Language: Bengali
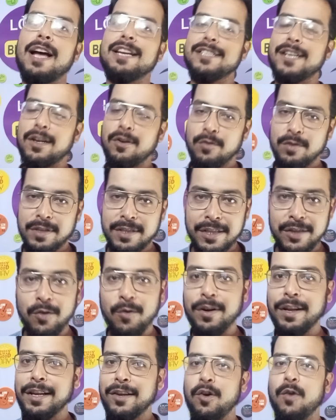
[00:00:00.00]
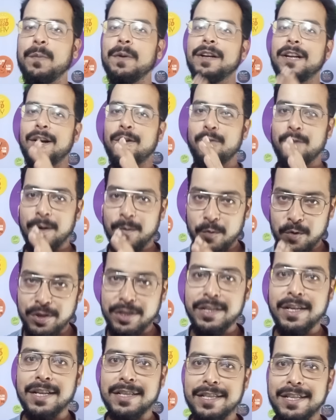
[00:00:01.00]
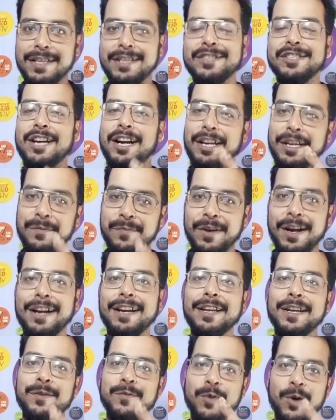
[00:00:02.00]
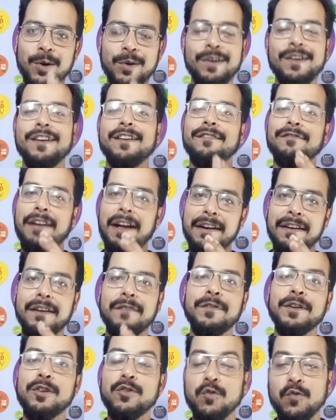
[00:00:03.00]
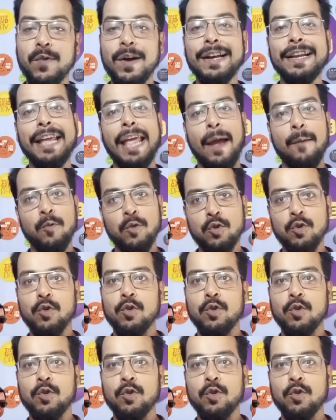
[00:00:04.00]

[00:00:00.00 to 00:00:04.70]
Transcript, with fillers: আশা করছি অনেকে অপেক্ষা করে বসে আছেন শাকিব খান এবং ব্রায়ন রাফির তুফান কেমন